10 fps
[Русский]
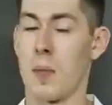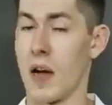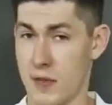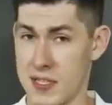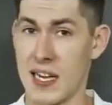По
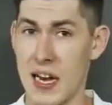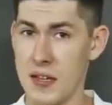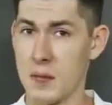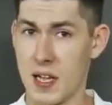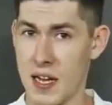
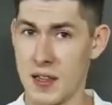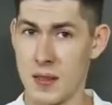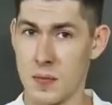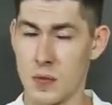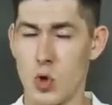официальным
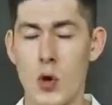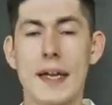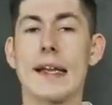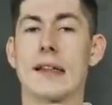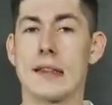данным,
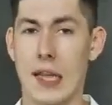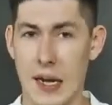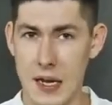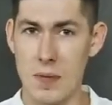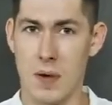только
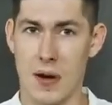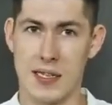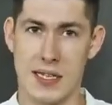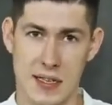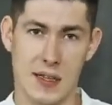
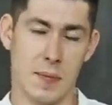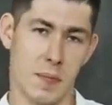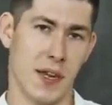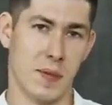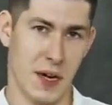3%
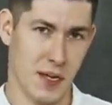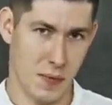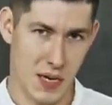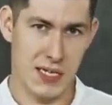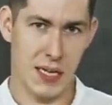
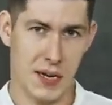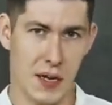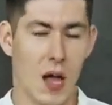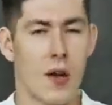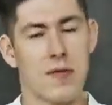предпринимателей
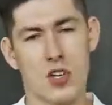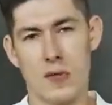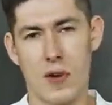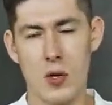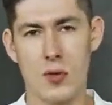
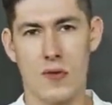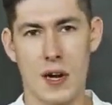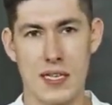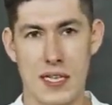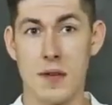выживают в
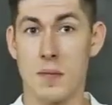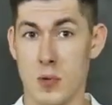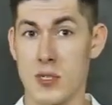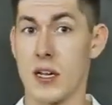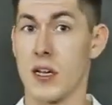России
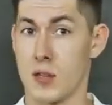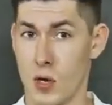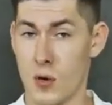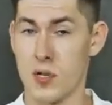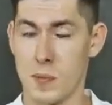после
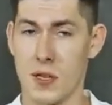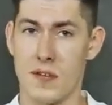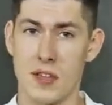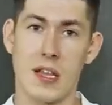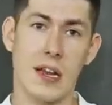
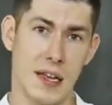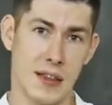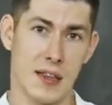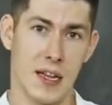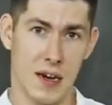3,5
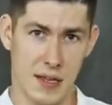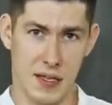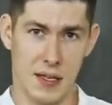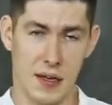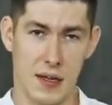лет на
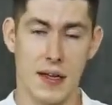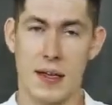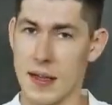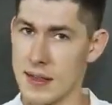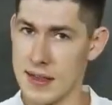рынке.
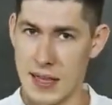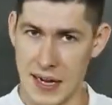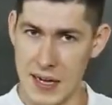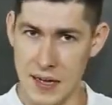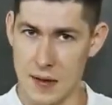
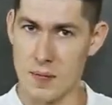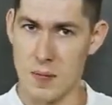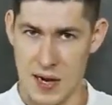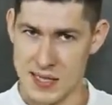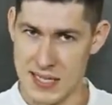
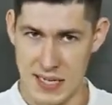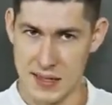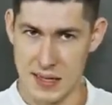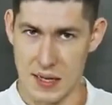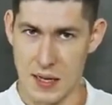
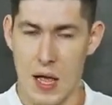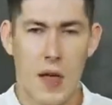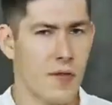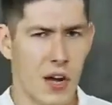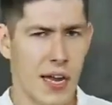3%.
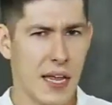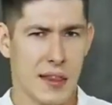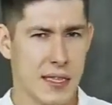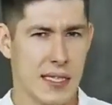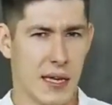
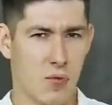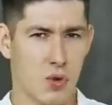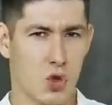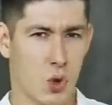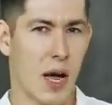Вероятность того,
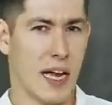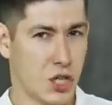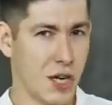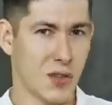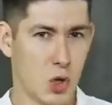что
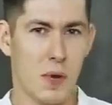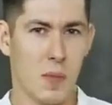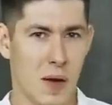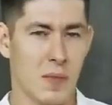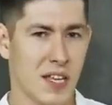очередной
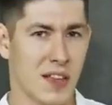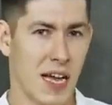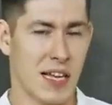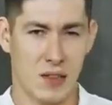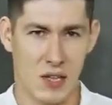мамкин
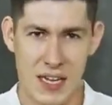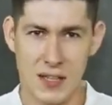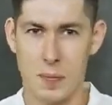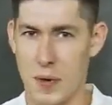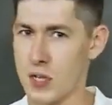
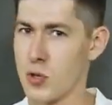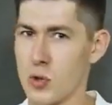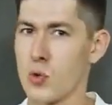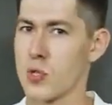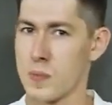Атлант
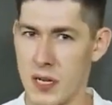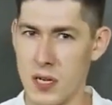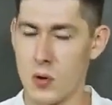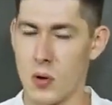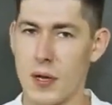придет к
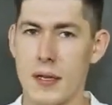успеху,